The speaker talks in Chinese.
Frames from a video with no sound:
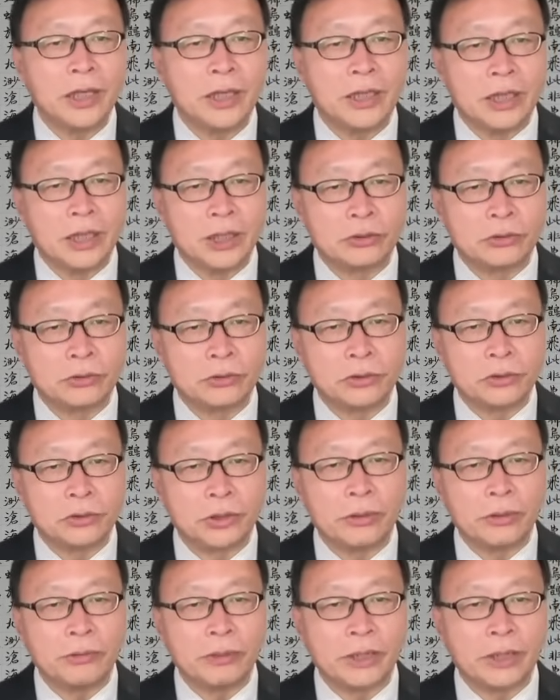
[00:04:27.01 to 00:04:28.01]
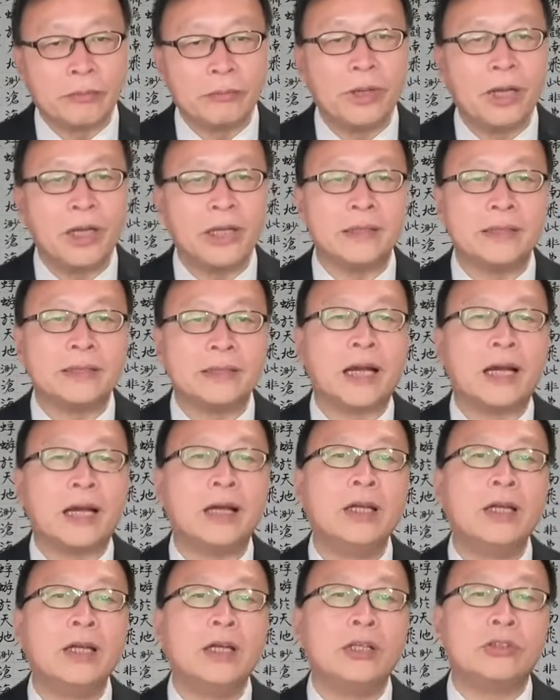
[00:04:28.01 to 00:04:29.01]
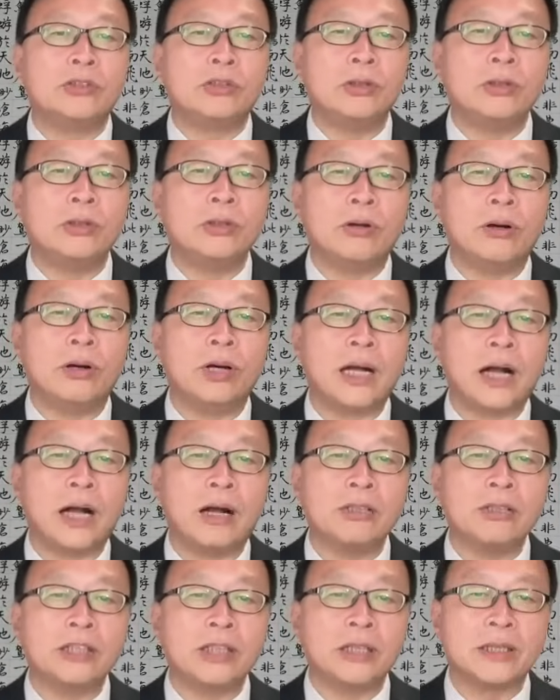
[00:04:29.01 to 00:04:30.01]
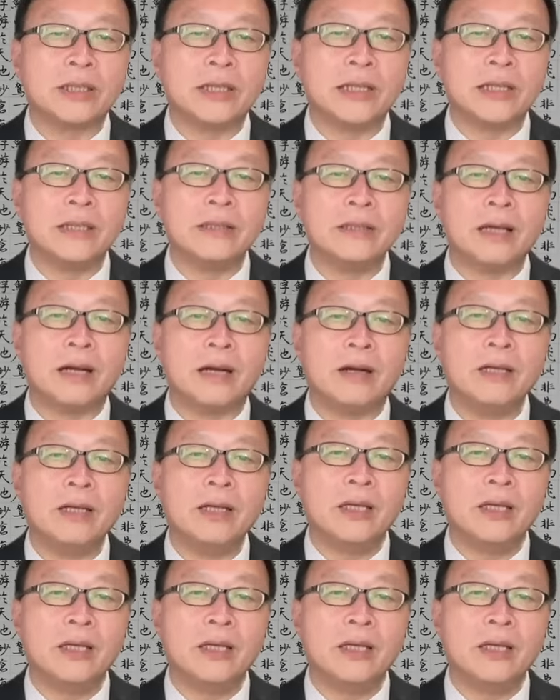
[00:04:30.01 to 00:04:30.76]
艺术学院的院长，中国高校的领导，